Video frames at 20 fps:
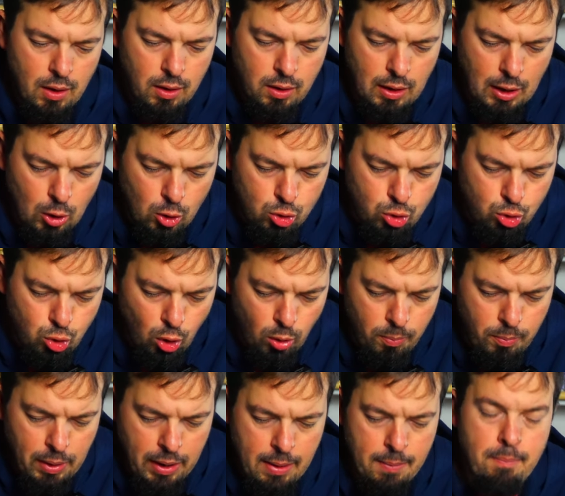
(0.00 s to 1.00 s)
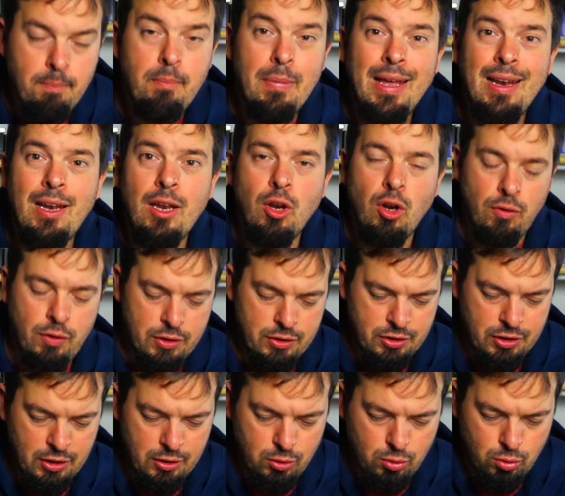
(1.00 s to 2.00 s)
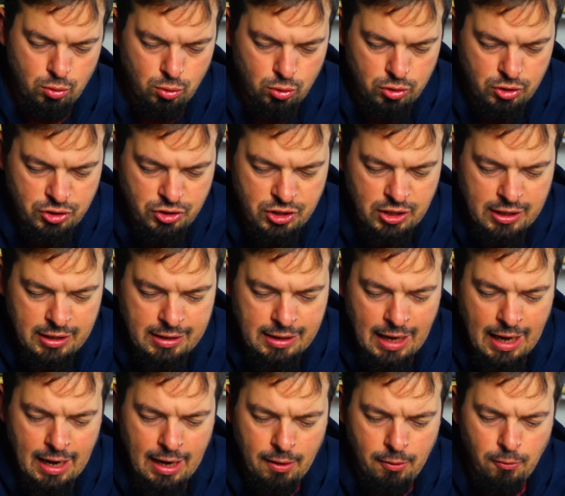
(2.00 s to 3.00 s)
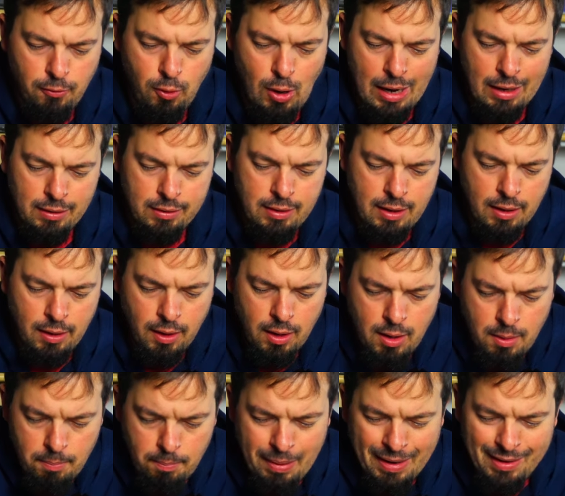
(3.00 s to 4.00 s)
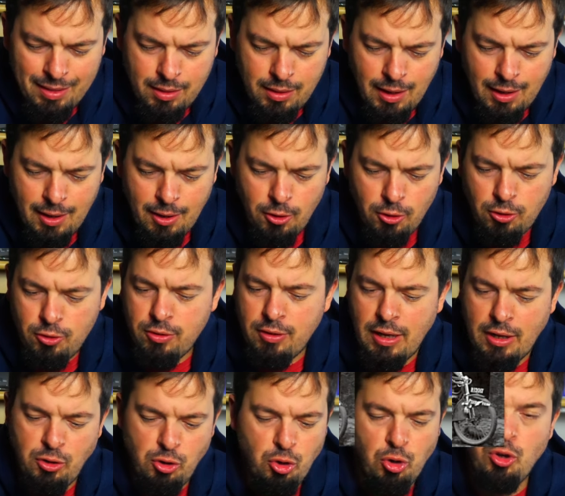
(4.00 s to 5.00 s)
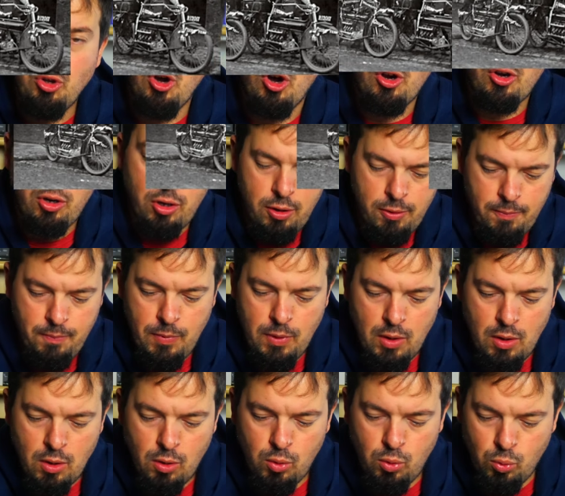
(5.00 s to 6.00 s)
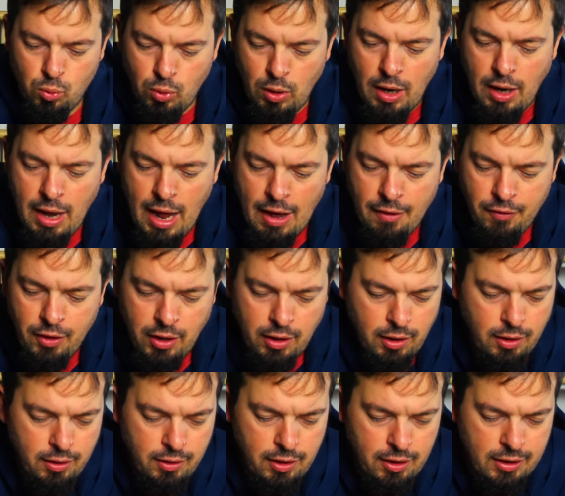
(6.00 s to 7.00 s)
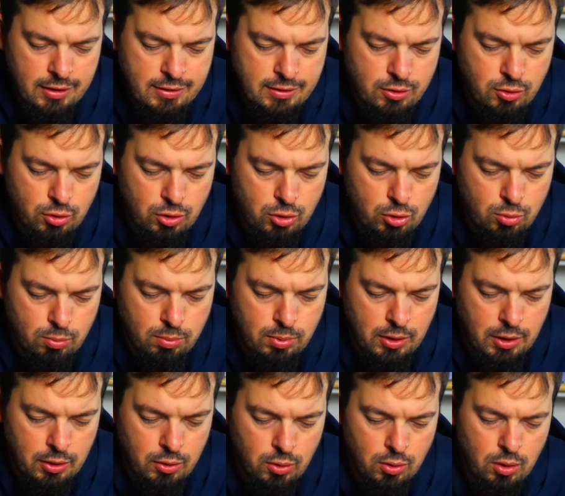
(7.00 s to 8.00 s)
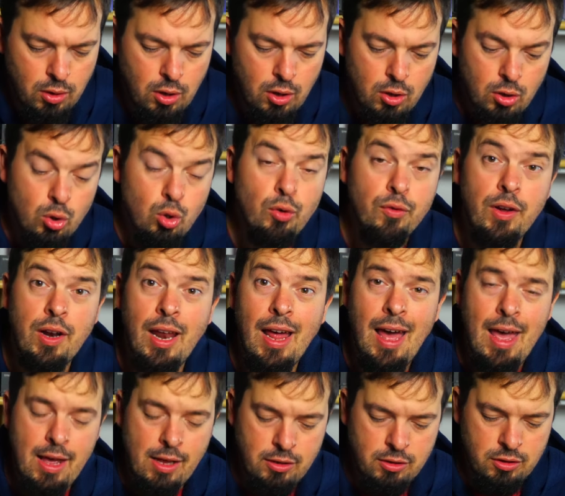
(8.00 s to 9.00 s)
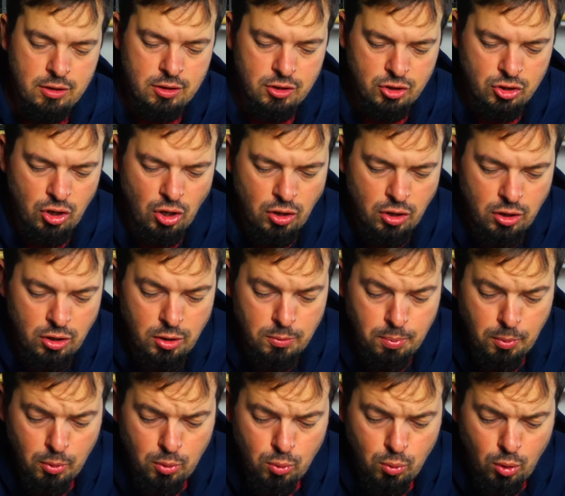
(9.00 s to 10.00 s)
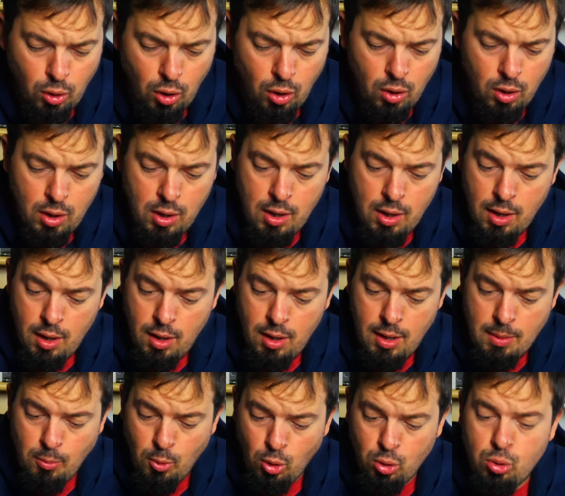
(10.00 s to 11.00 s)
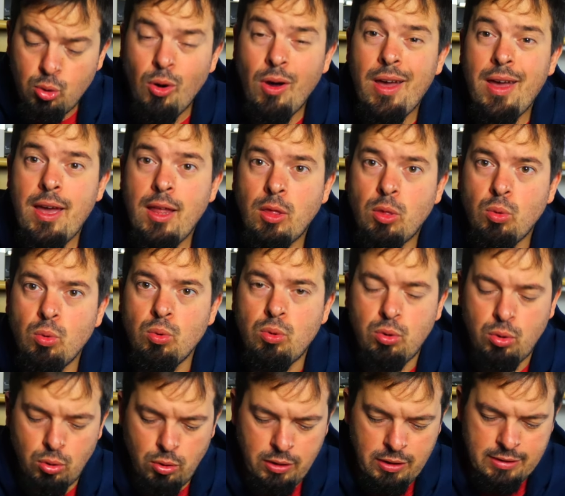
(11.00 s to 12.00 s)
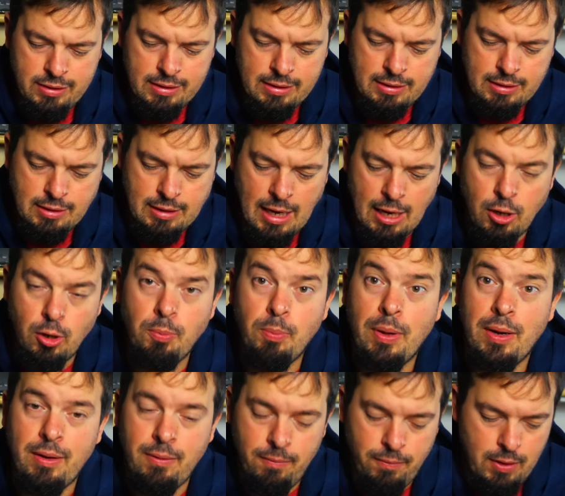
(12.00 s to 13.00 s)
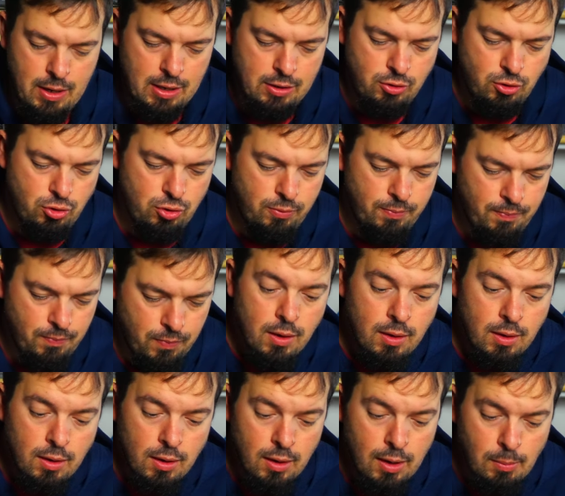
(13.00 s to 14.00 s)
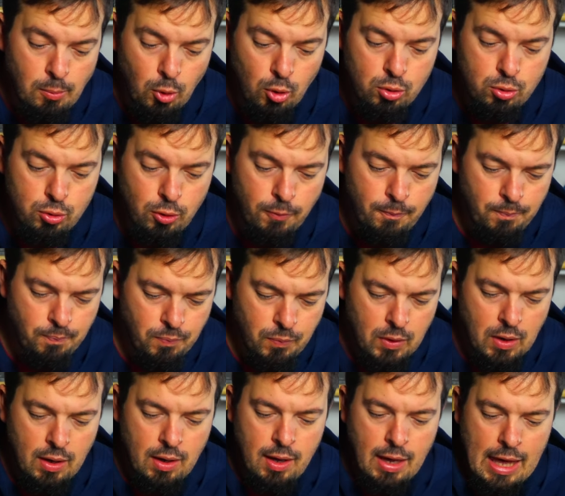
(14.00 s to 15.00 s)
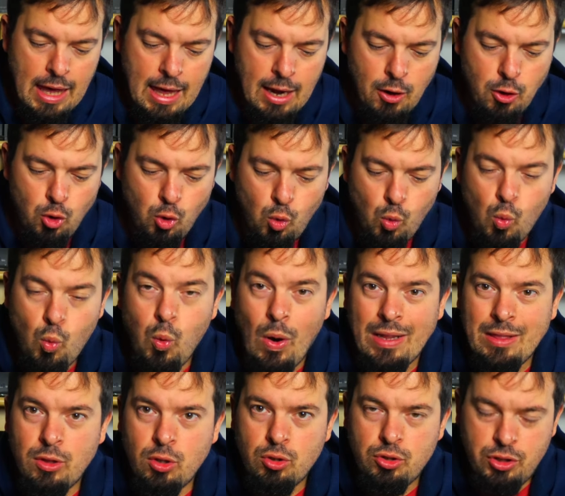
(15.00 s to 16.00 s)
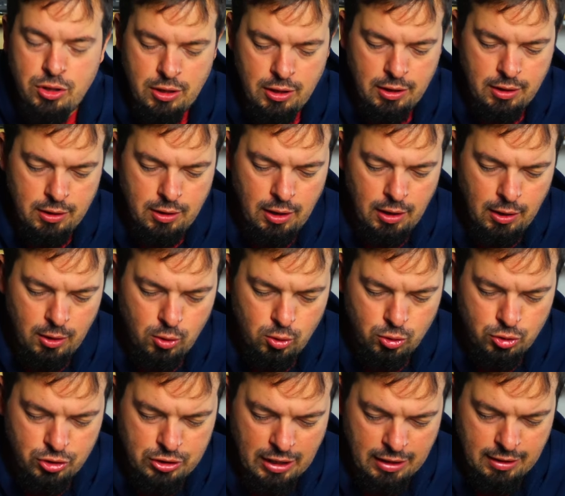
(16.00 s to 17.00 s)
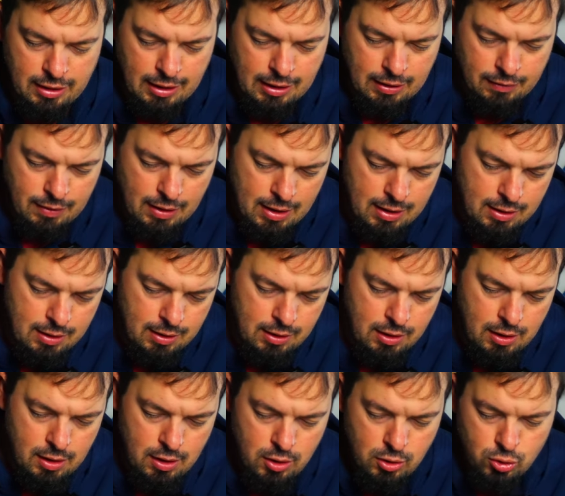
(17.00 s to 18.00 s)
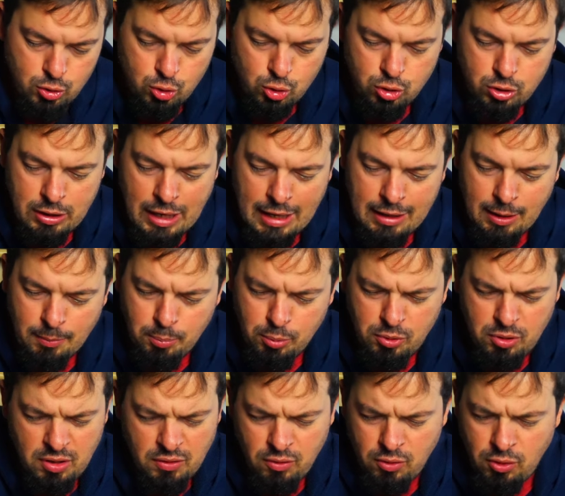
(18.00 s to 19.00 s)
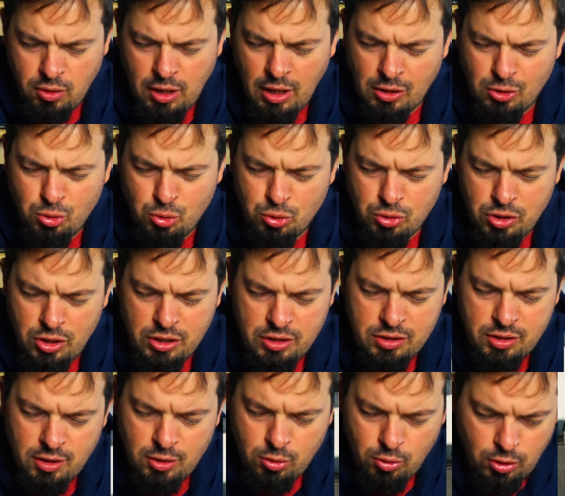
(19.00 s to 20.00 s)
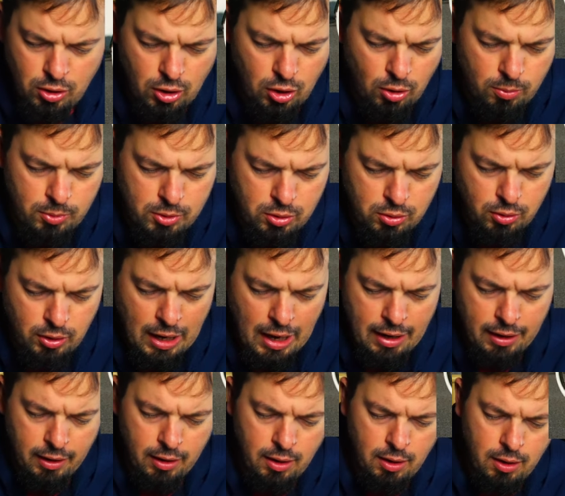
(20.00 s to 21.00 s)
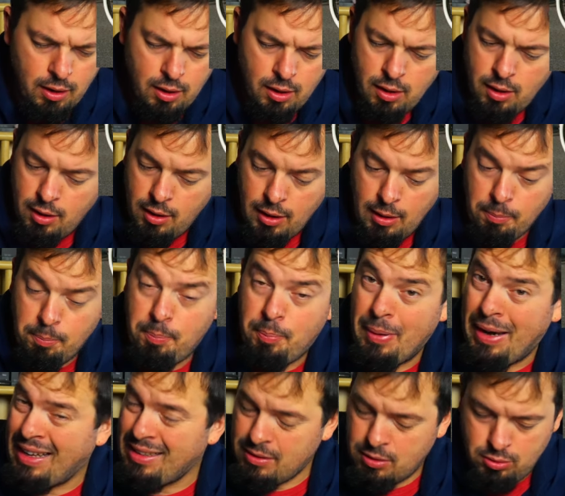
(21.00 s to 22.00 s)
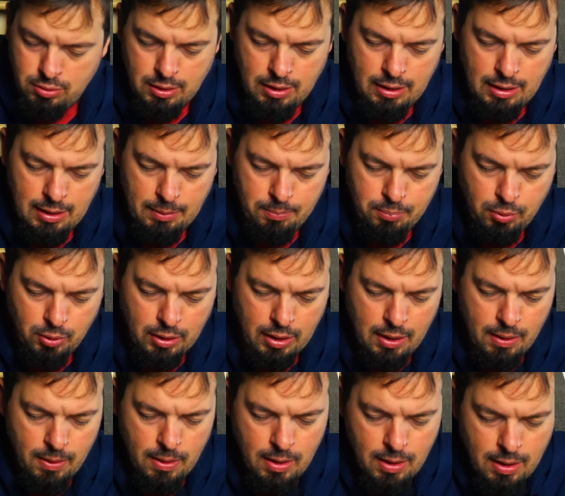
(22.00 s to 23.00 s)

nell'ottobre 1912 Cara e Walter partirono da New York con una nave in direzione Dublino dove la Henderson gli procurò le moto e tutto necessario per il viaggio. Le moto erano 4 cilindri con 7 cavalli. Su strada potevano raggiungere 100 km orari. Il prezzo dell'epoca